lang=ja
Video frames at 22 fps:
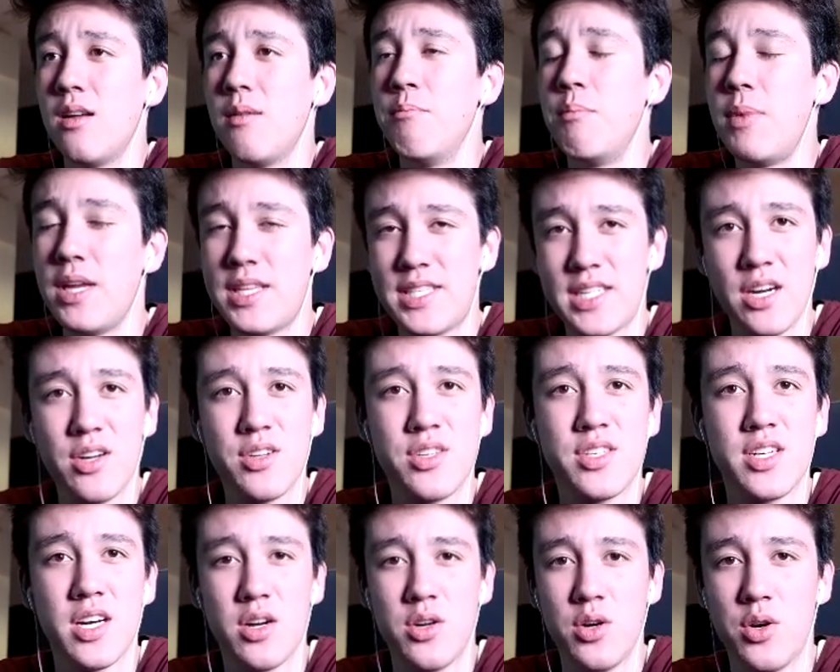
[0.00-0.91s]
めちゃく
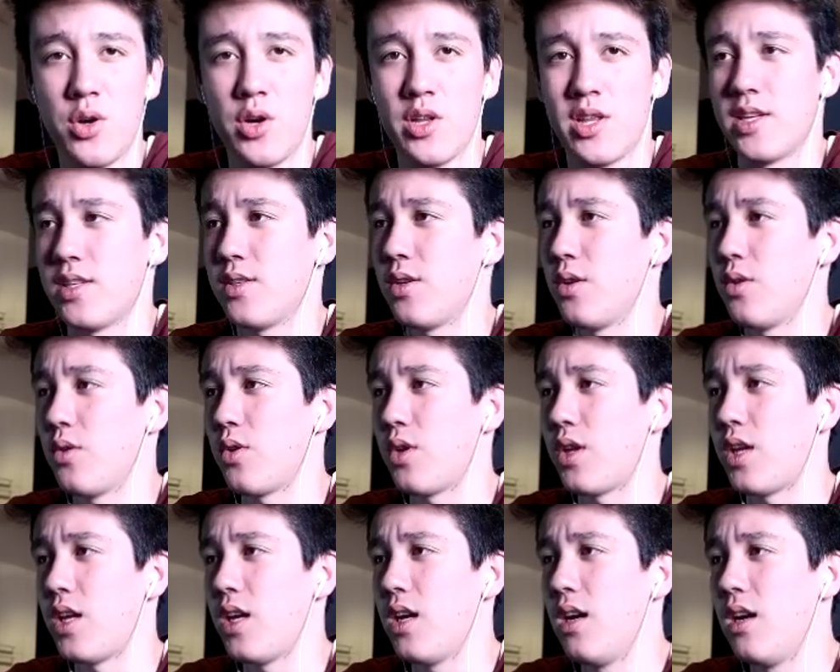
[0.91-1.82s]
ちゃグロいです、本当
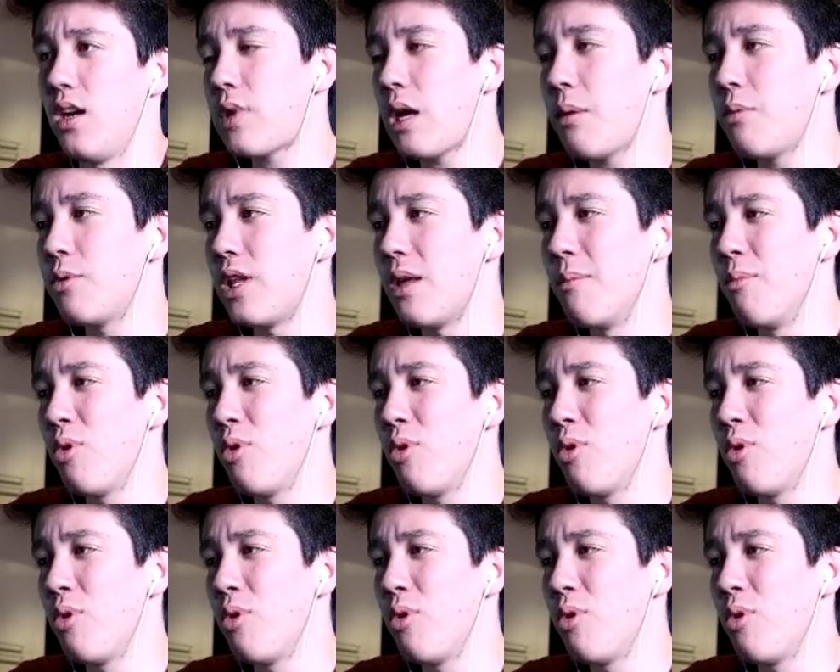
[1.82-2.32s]
に。多分ね、